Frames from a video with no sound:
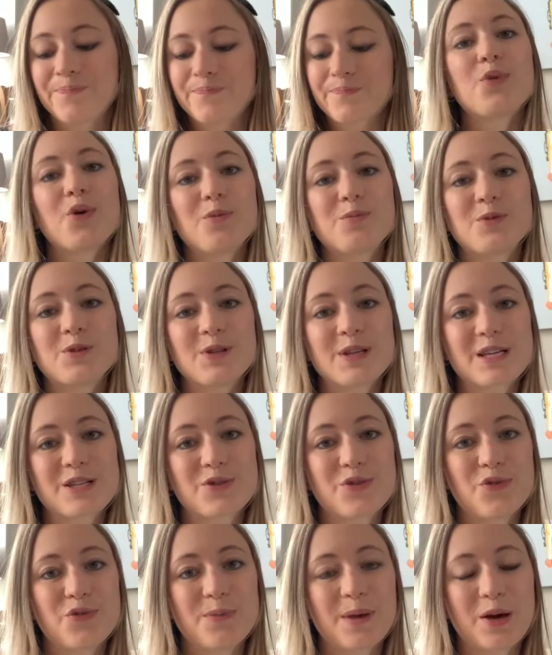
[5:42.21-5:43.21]
Pour obtenir
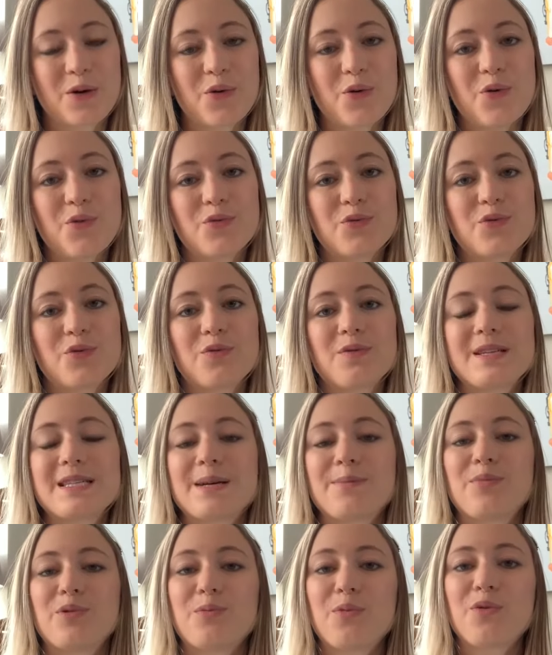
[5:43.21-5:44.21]
ce numéro, vous devez
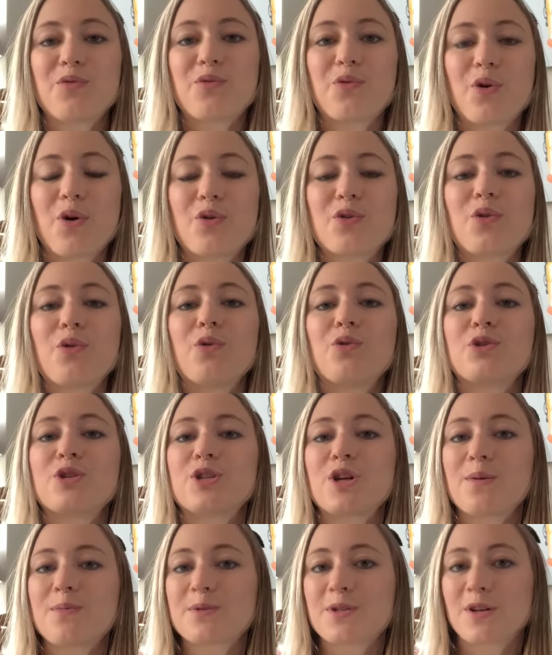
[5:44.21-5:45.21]
simplement vous rendre au
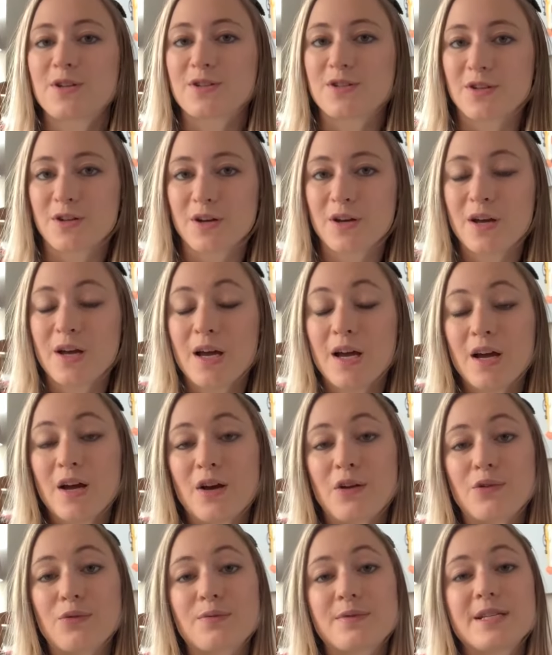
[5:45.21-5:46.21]
Job Center.
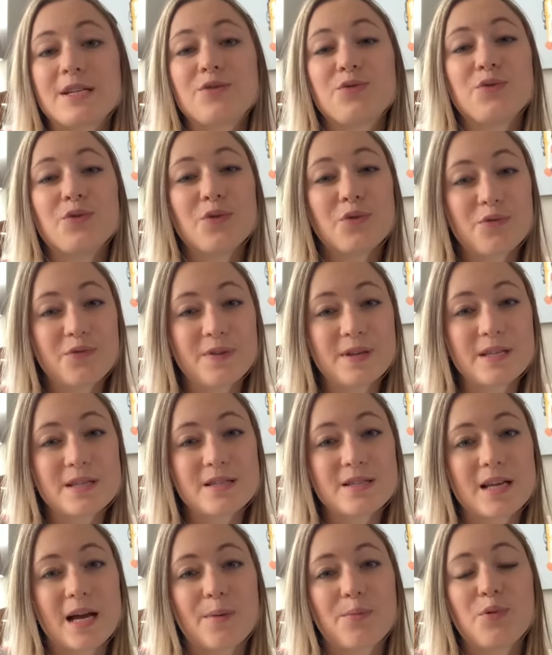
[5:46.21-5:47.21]
Donc c'est une
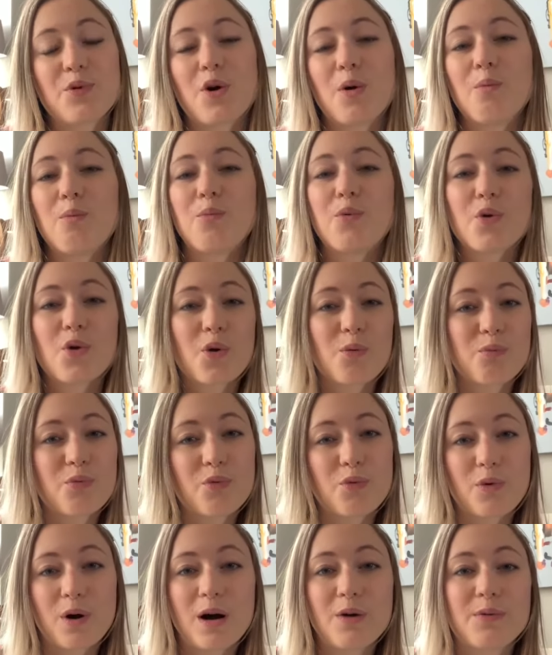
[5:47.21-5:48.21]
office, un peu comme Pôle
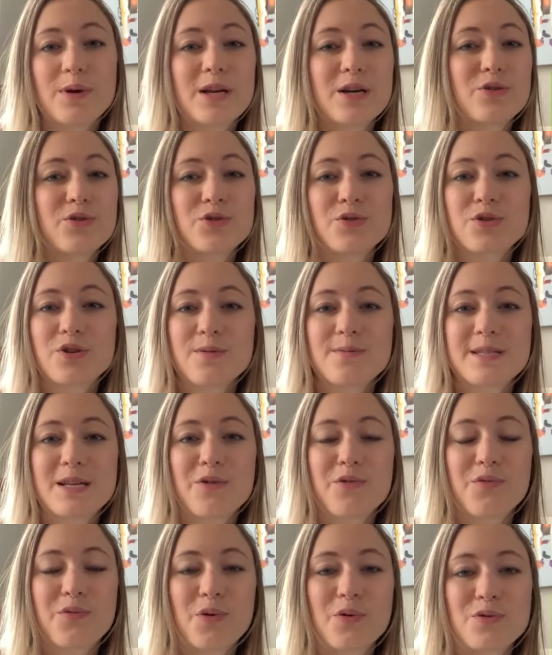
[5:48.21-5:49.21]
emploi ou quelque chose comme ça
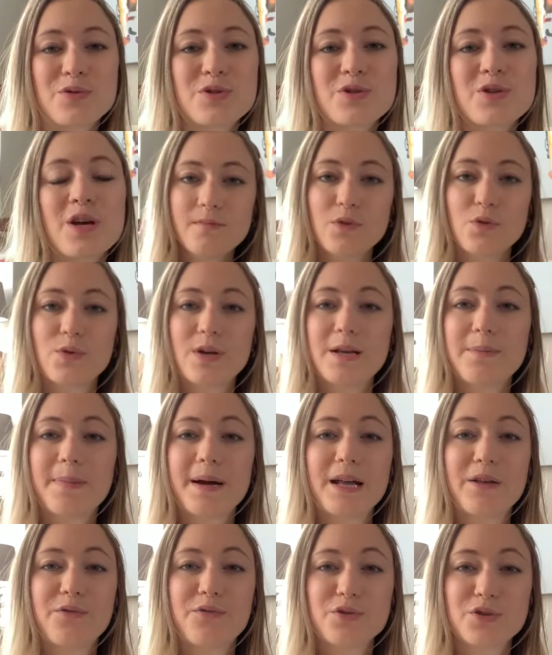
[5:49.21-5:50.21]
en France. Donc ils
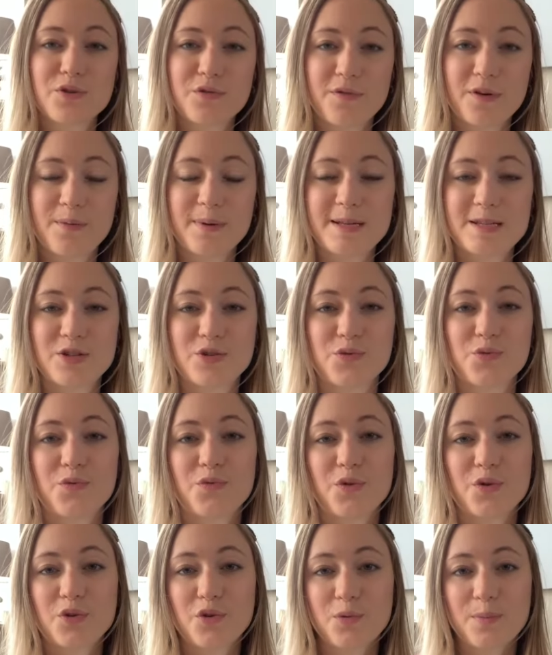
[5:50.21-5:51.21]
prennent vos informations,
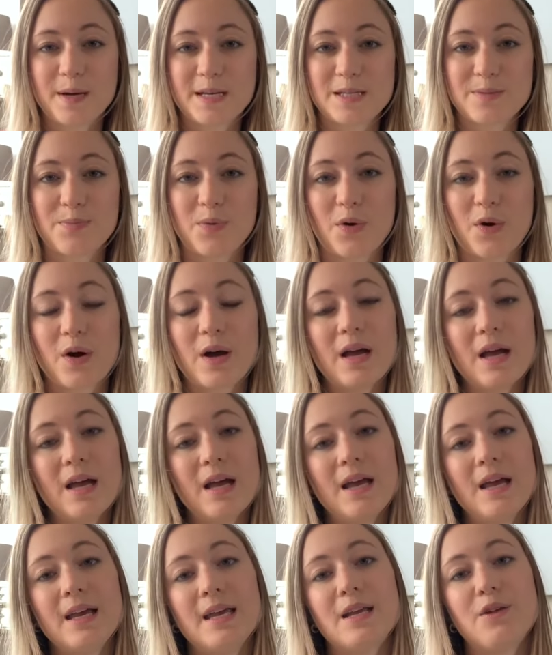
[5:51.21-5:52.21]
votre passeport.
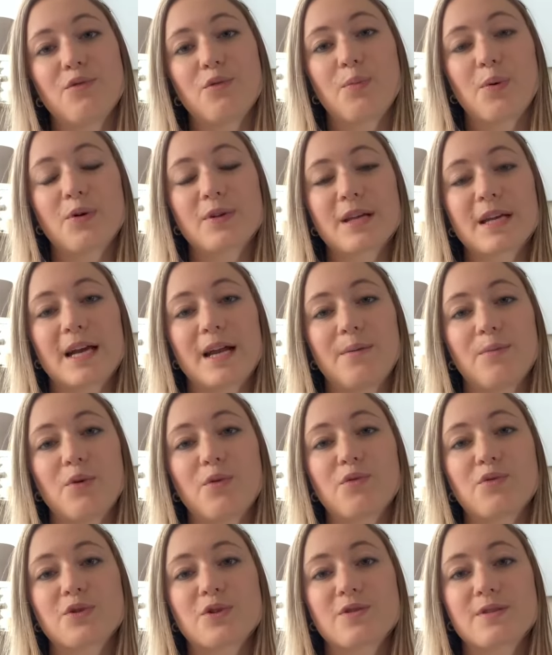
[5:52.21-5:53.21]
Ils vont prendre également
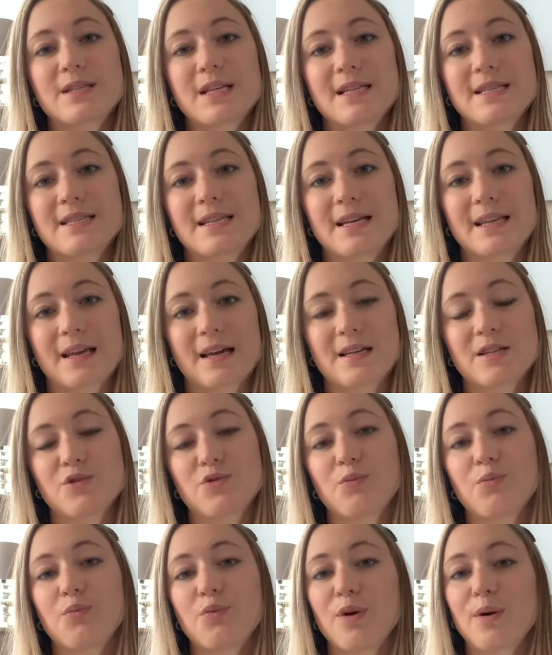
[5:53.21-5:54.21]
vos anciennes adresses,
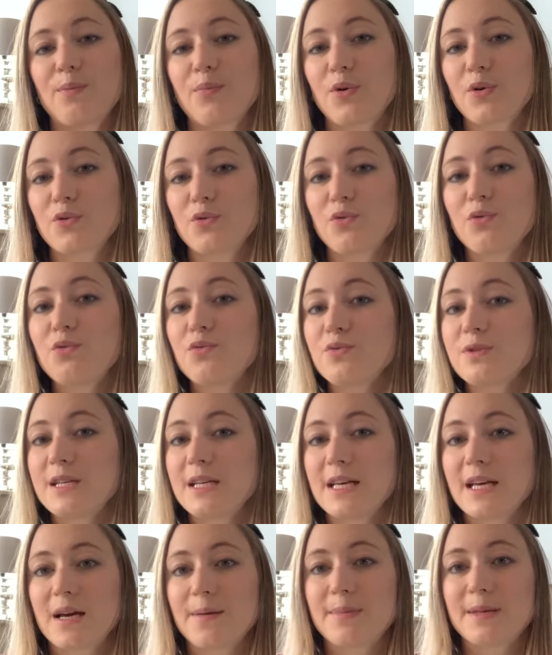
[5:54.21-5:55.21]
donc peu importe où vous
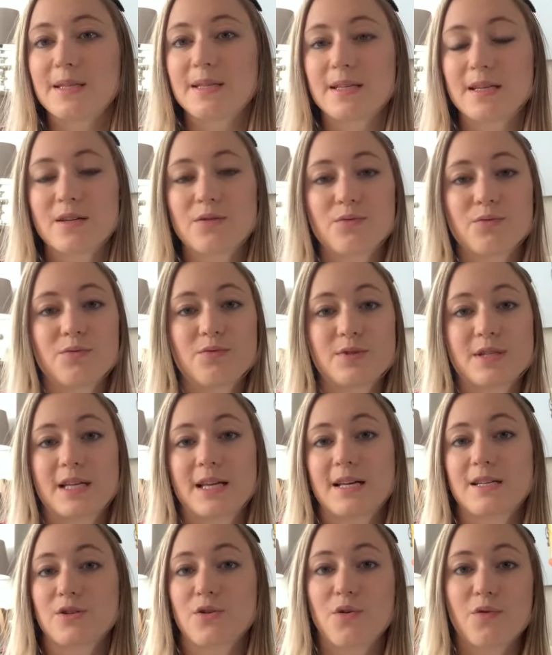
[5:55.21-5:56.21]
ayez habité, donc vos
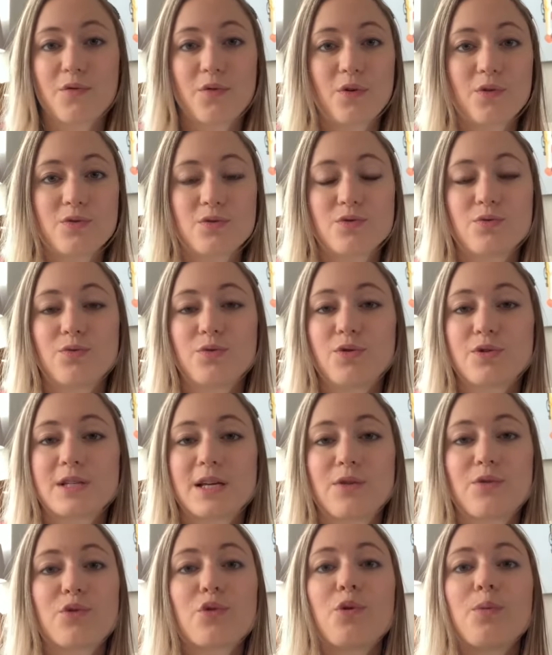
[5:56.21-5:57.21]
adresses en France ou dans
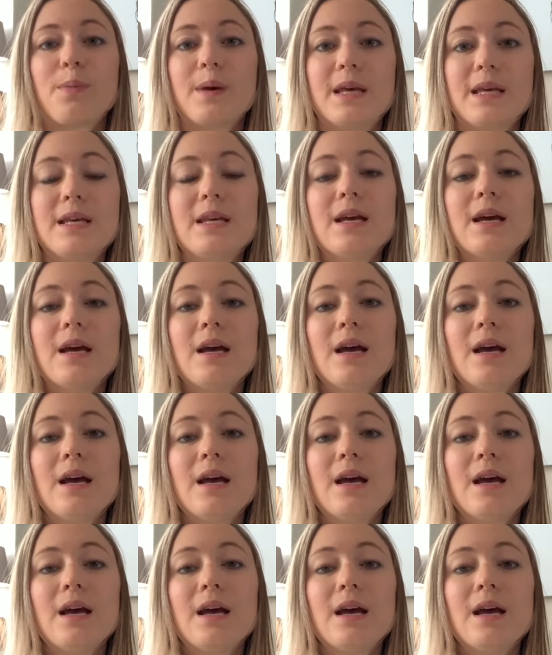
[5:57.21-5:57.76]
un autre pays